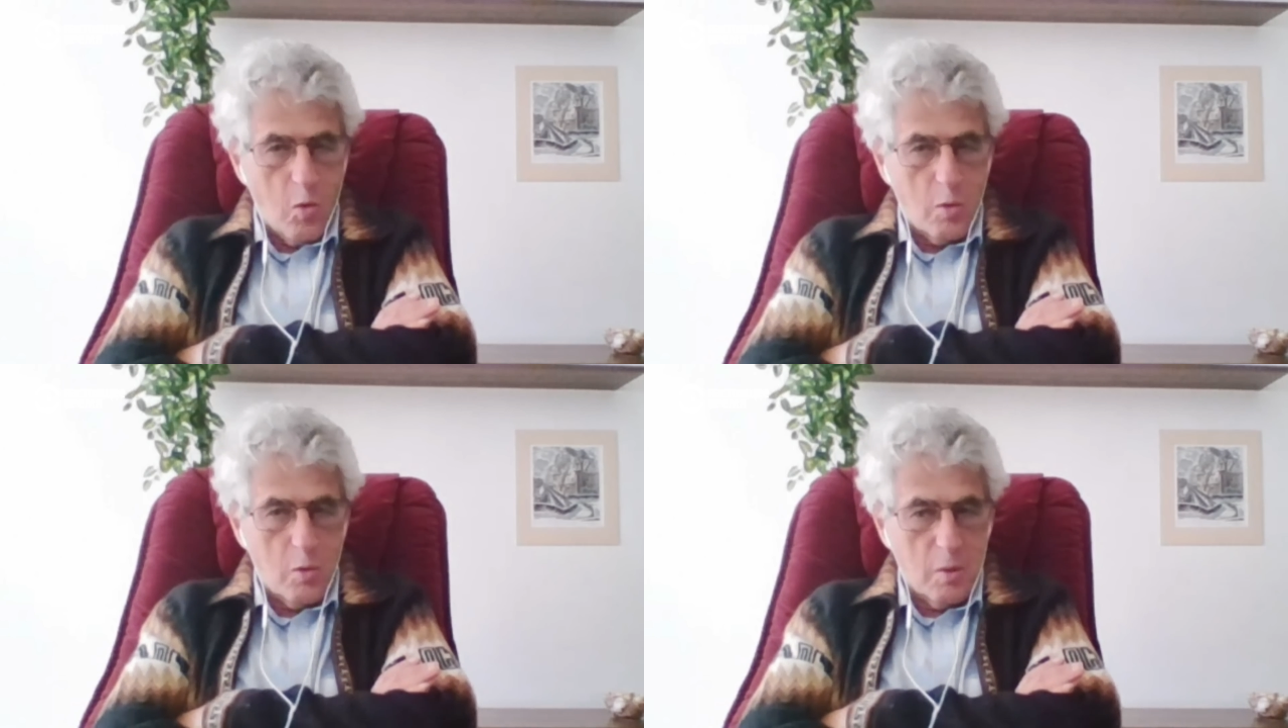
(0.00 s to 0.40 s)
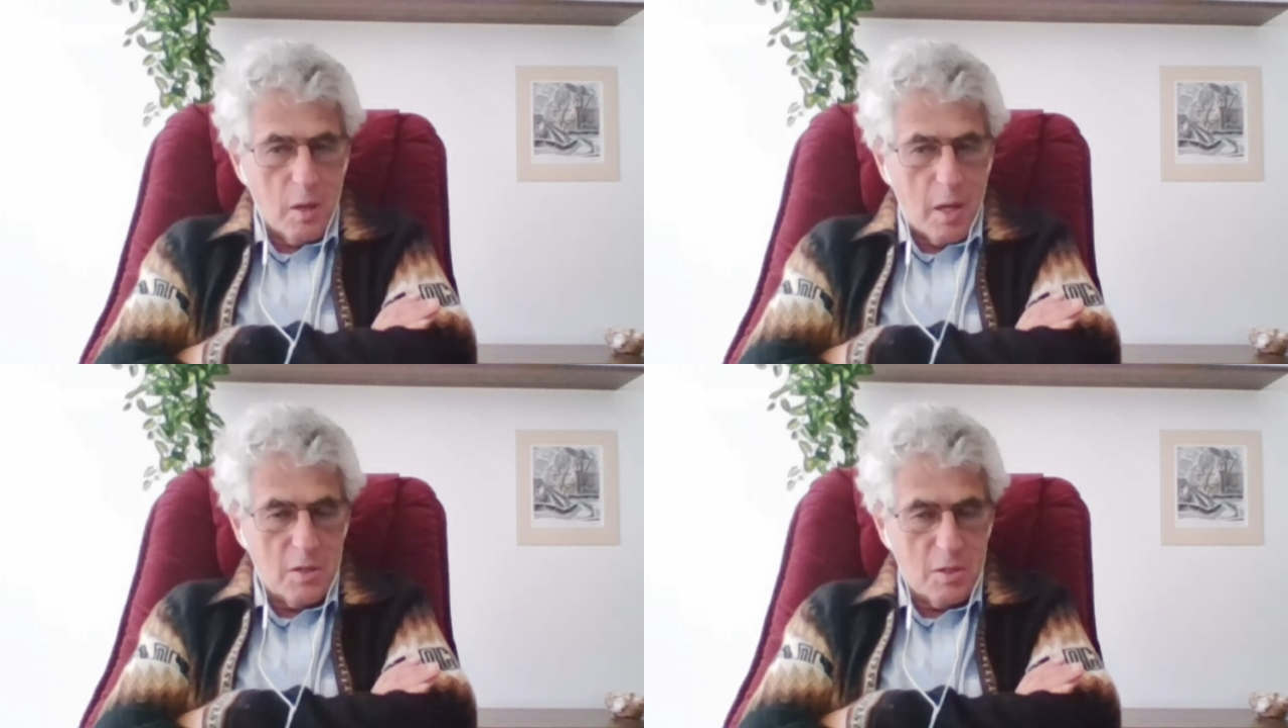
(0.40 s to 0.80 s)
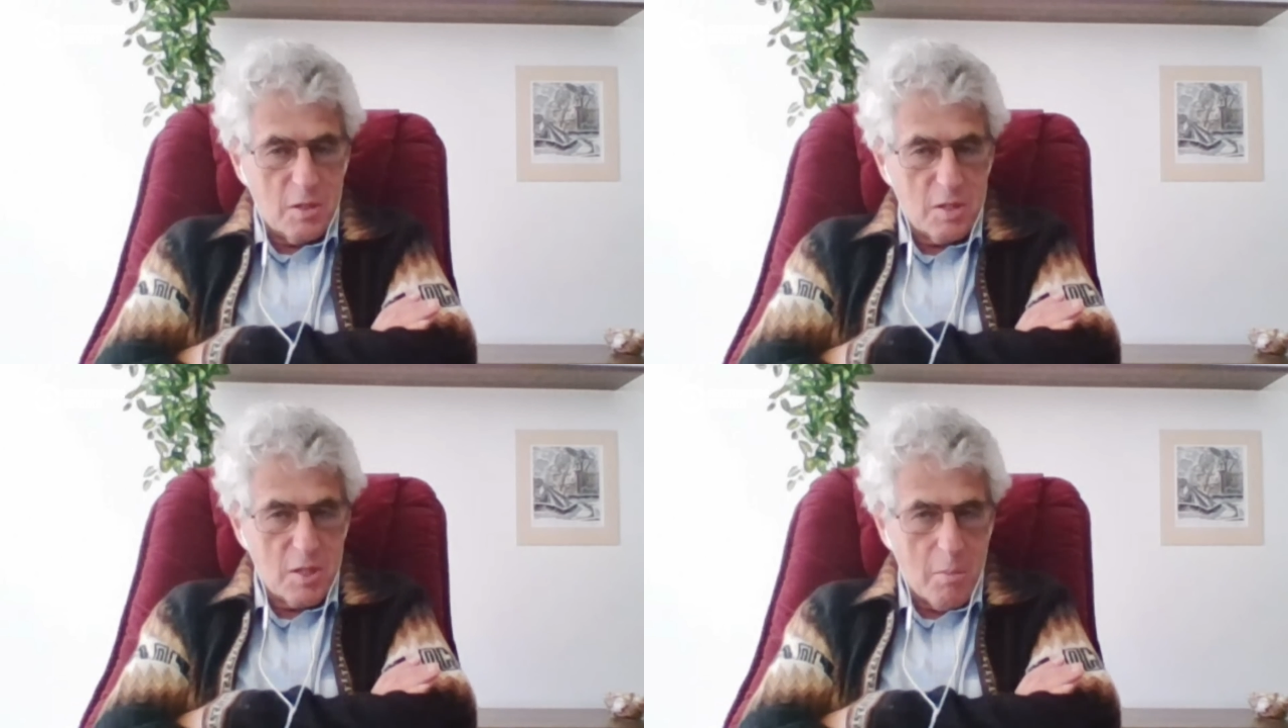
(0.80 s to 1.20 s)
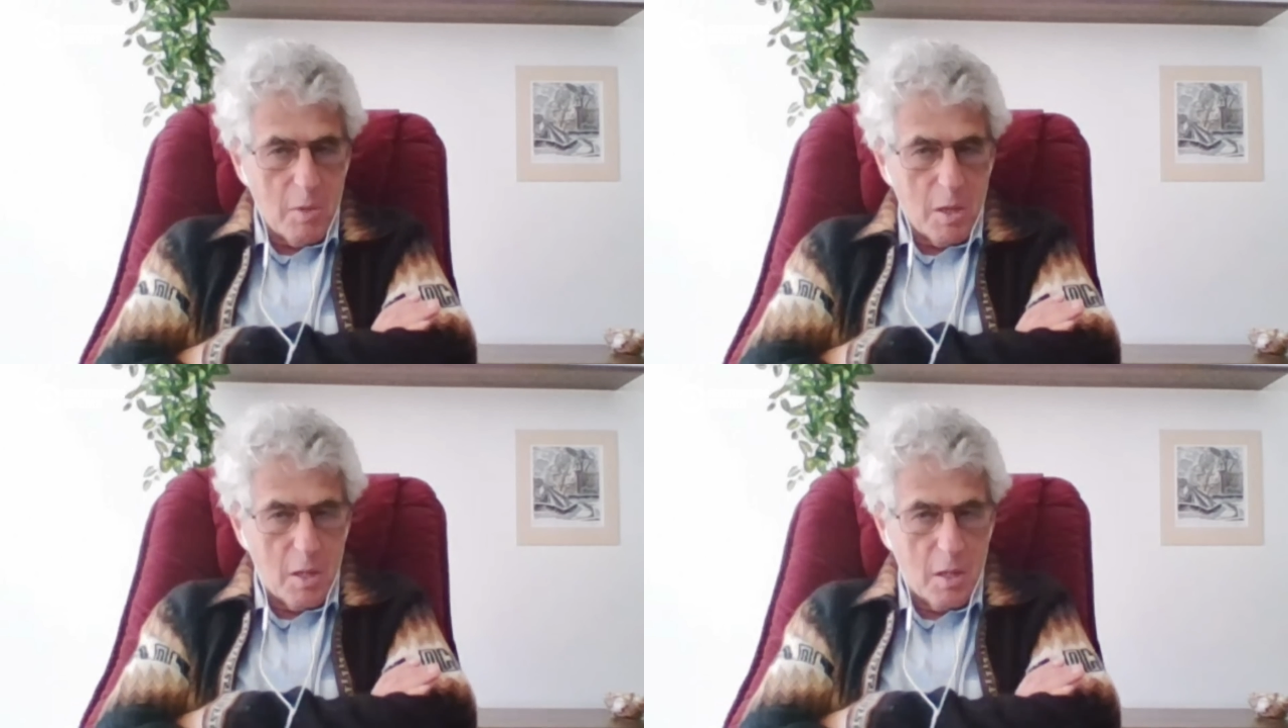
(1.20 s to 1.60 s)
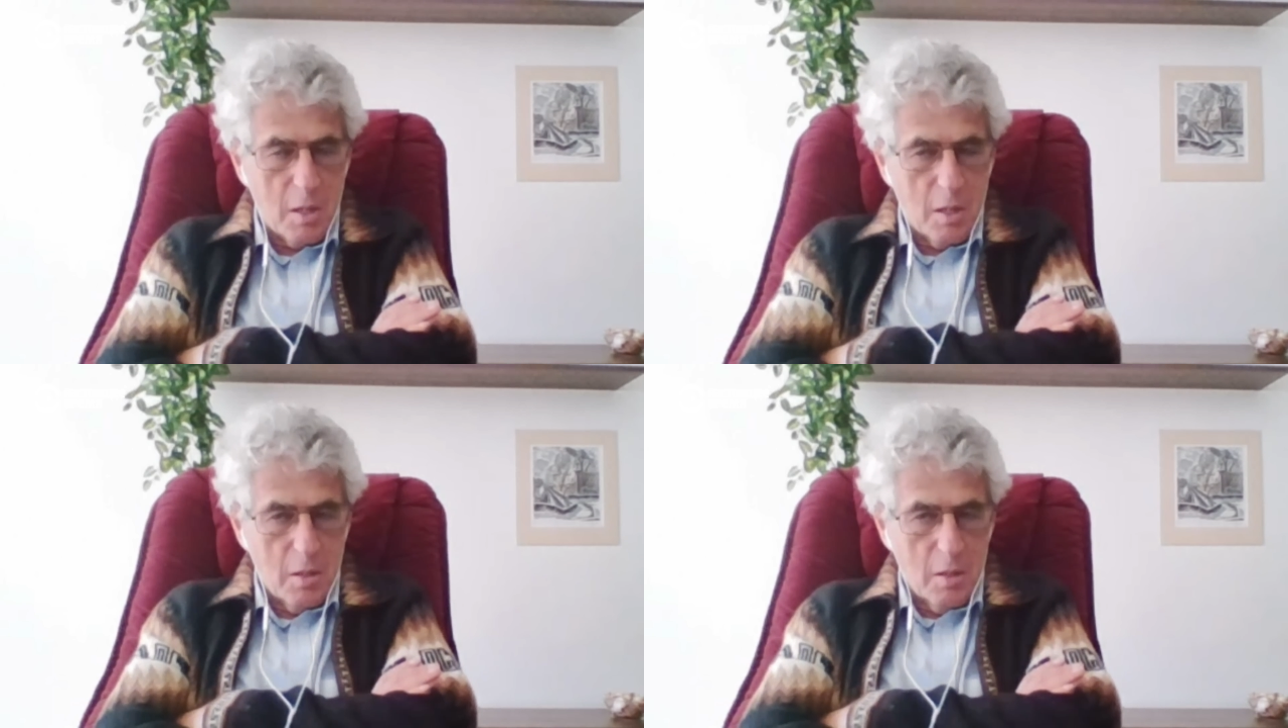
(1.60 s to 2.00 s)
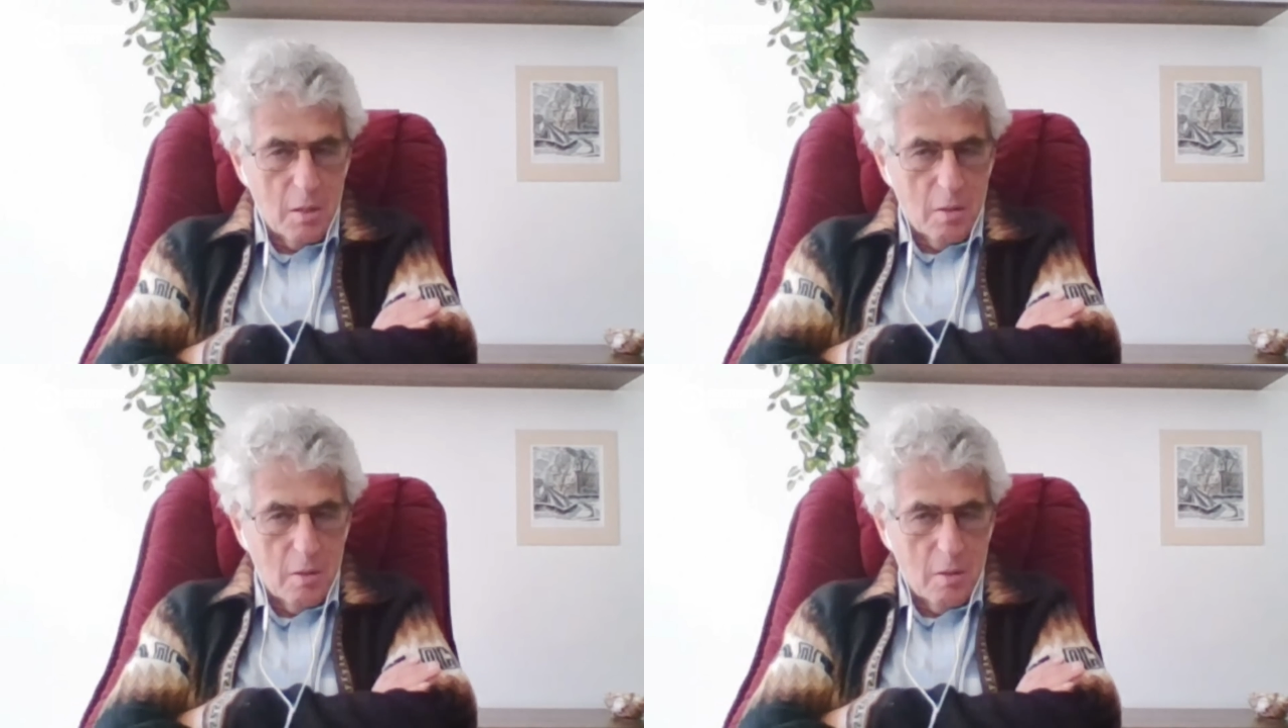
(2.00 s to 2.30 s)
Он один из самых